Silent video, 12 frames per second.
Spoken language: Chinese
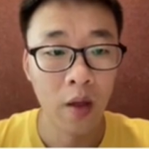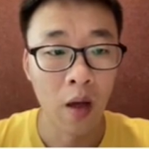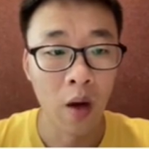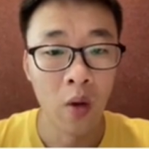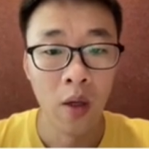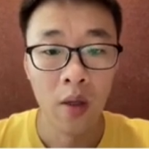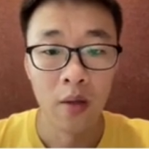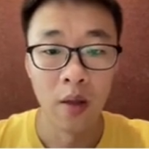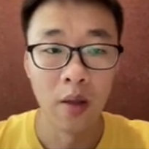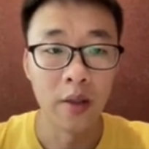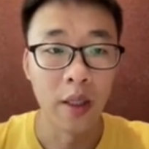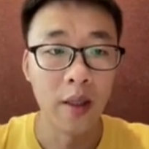好，
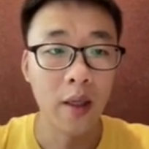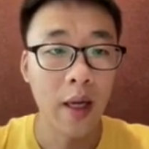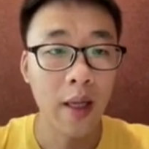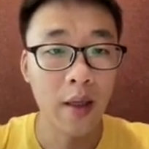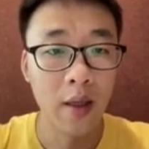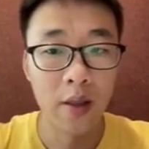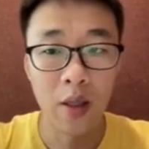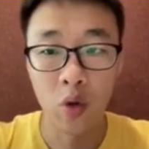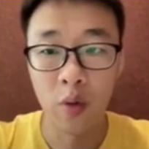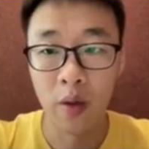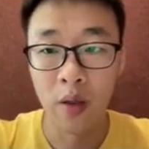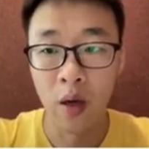简单的看了一下
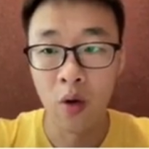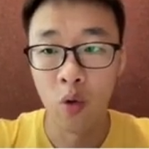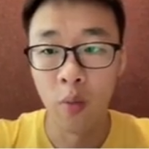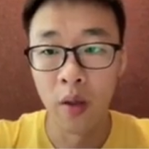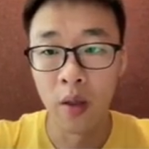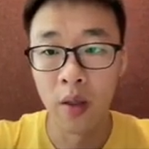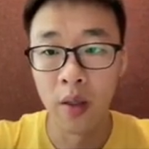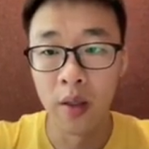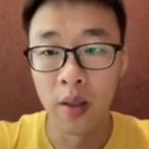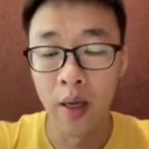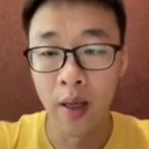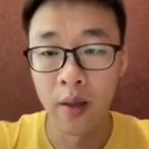对比，然后我们可
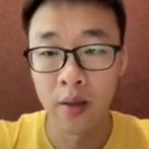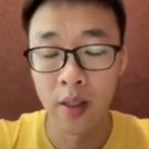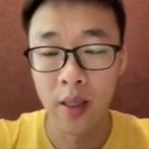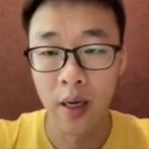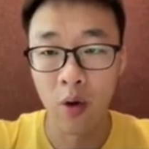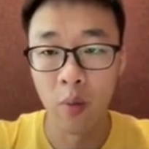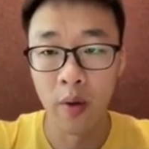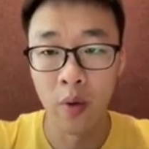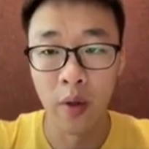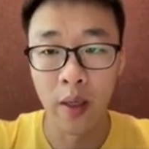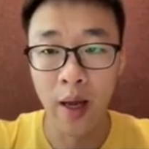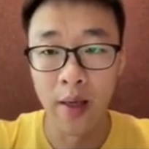以接下来我们
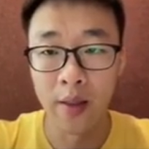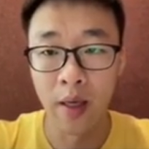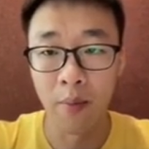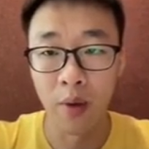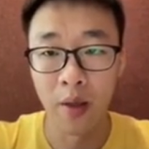会看一下